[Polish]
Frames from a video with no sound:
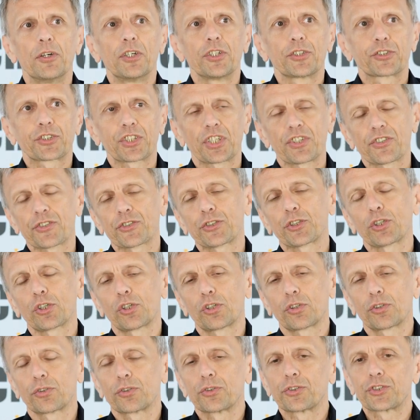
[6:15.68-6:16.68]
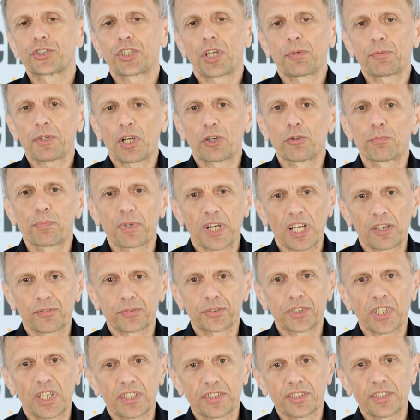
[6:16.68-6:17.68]
e, często ziemia
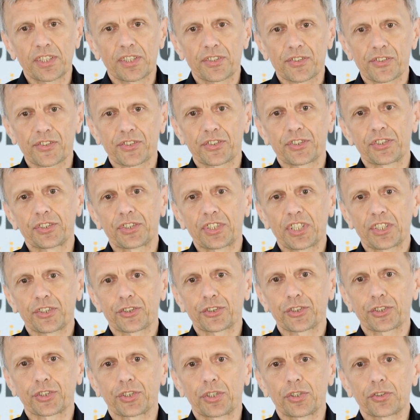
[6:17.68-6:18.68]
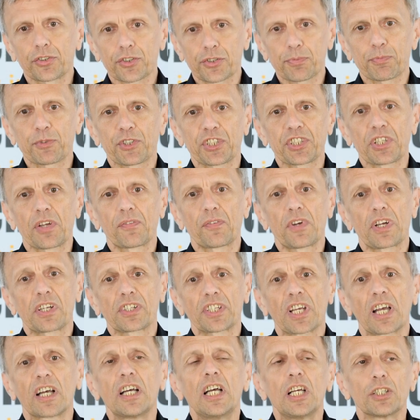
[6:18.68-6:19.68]
uprawna jest też
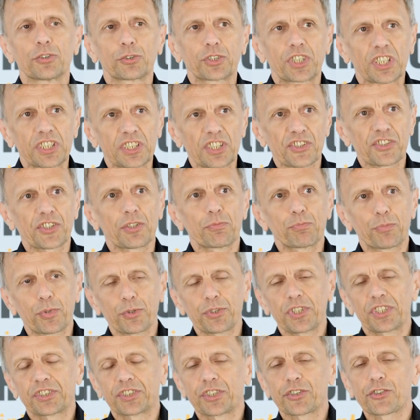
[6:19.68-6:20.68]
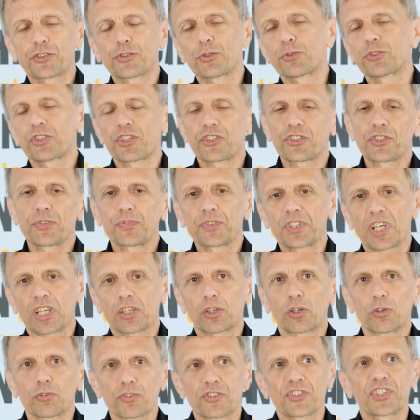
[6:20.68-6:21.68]
rozprzedawana. Tutaj następuje też sukcesywna
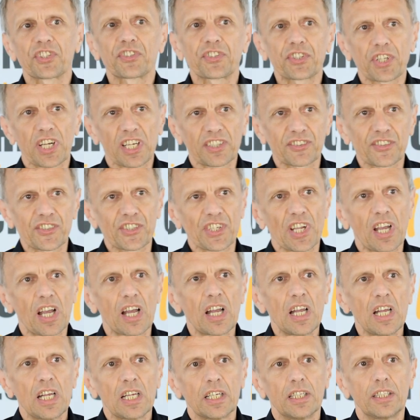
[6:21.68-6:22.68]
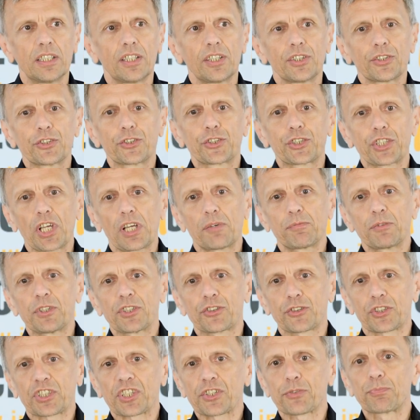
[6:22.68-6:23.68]
koncentracja e,
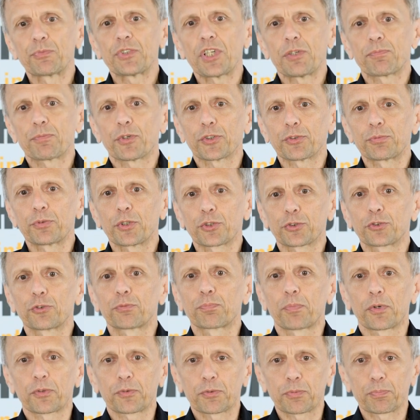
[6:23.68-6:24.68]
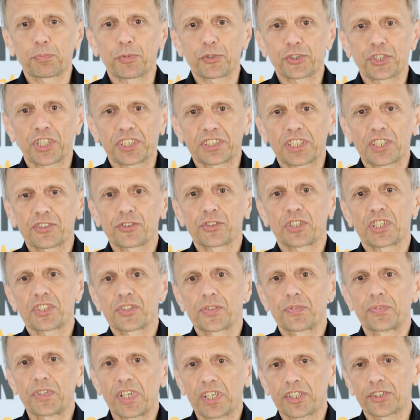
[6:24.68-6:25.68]
ziemi, coraz mniej podmiotów posiada
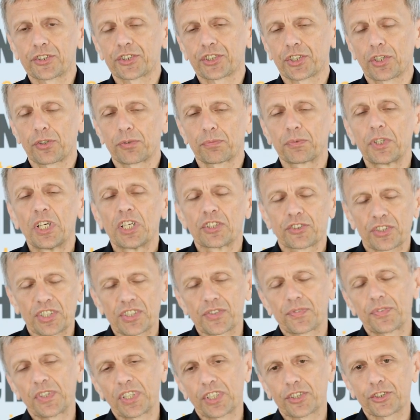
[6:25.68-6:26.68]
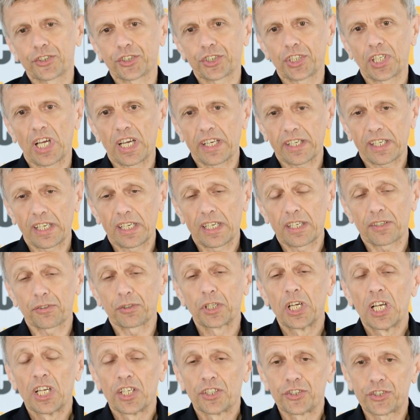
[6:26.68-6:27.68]
coraz większą, coraz większy
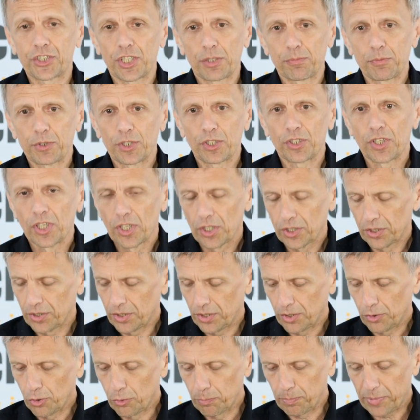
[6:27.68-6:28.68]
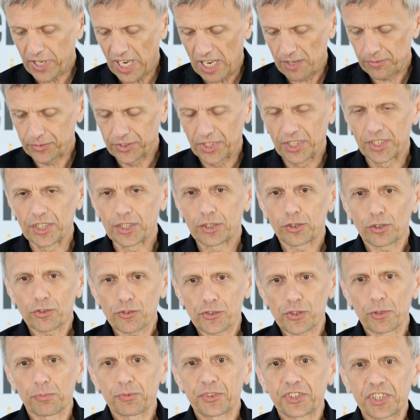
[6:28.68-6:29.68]
areał ziemi uprawnej. I
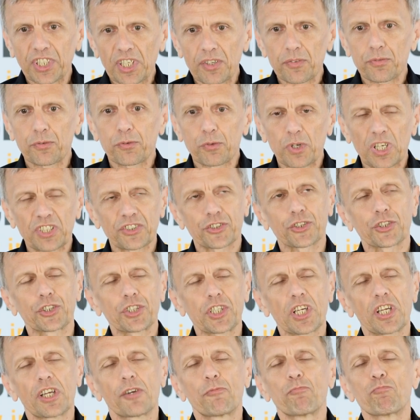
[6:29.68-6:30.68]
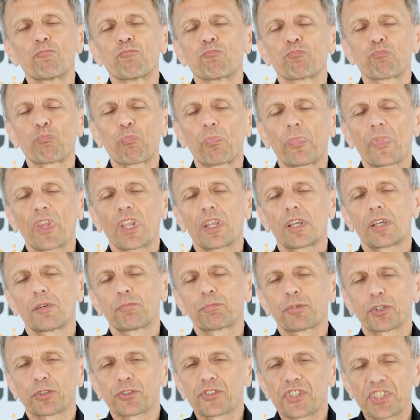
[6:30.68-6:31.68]
to są te właśnie
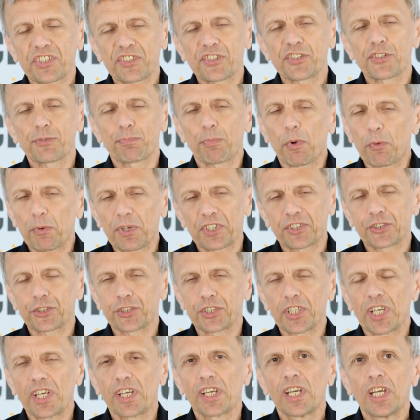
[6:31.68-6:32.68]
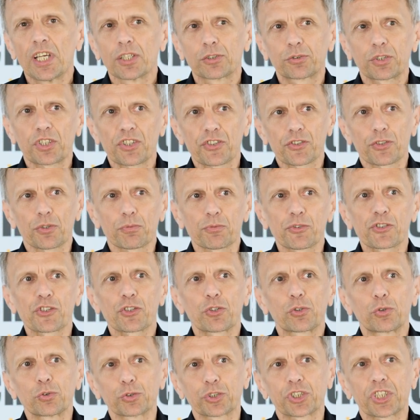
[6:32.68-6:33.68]
Mm, procesy społeczne, które są
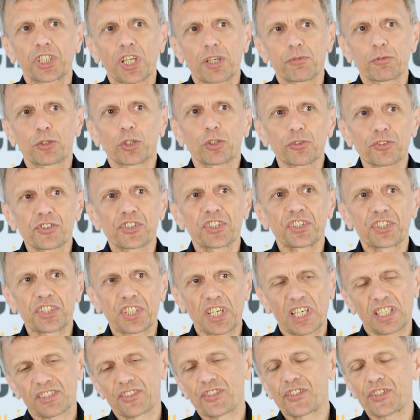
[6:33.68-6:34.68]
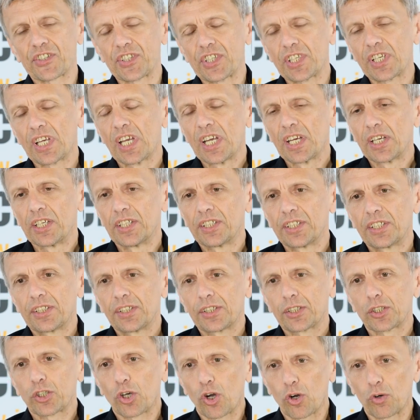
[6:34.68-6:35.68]
skutkiem koncentracji
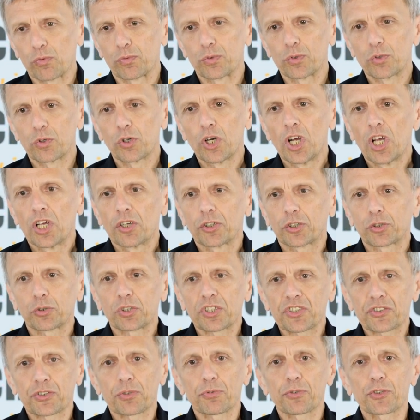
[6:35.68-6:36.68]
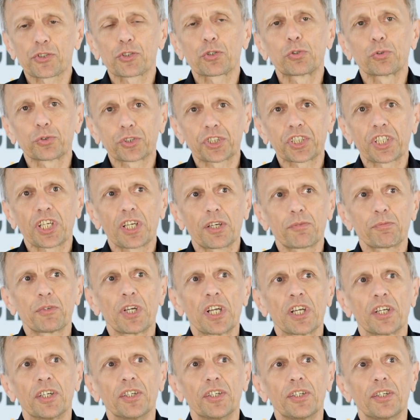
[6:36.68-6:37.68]
e, chowu, które są skutkiem
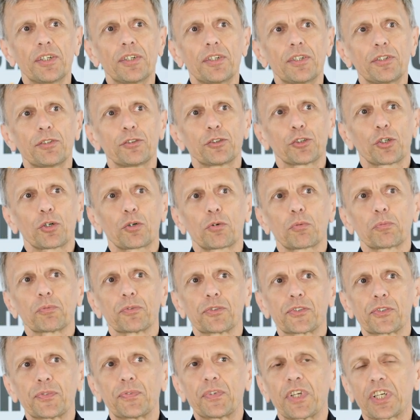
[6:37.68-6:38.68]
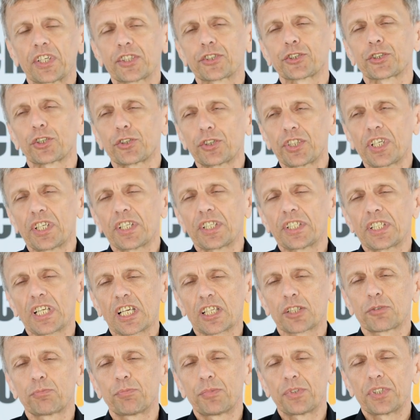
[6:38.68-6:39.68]
e, no, zwiększonej
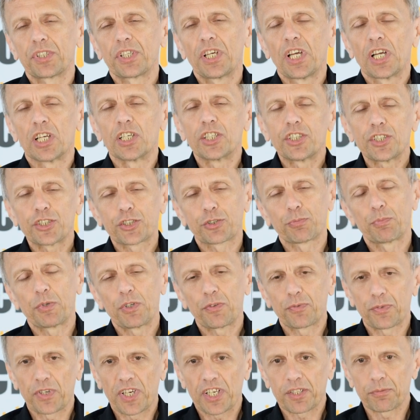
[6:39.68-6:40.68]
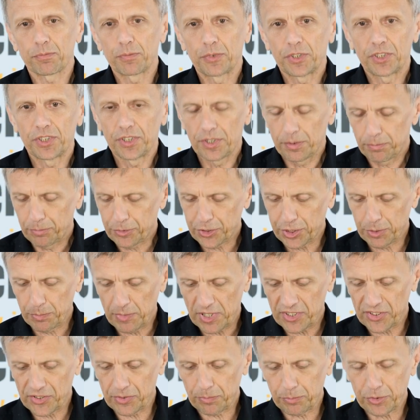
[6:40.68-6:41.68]
jakby liczby ferm e,
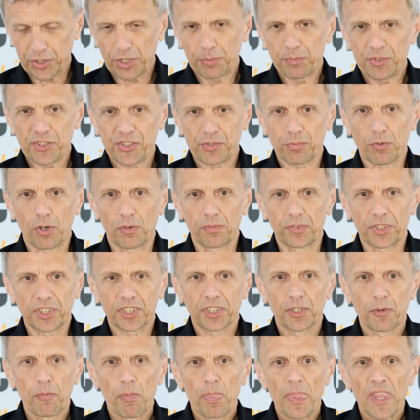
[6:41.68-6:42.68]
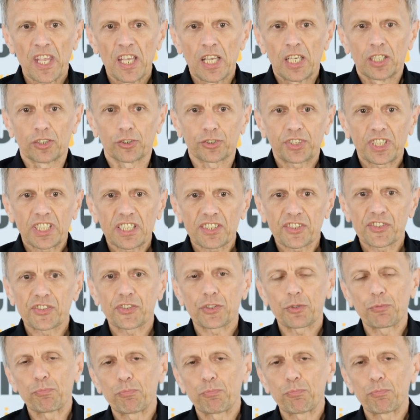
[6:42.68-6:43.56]
przemysłowych. No teraz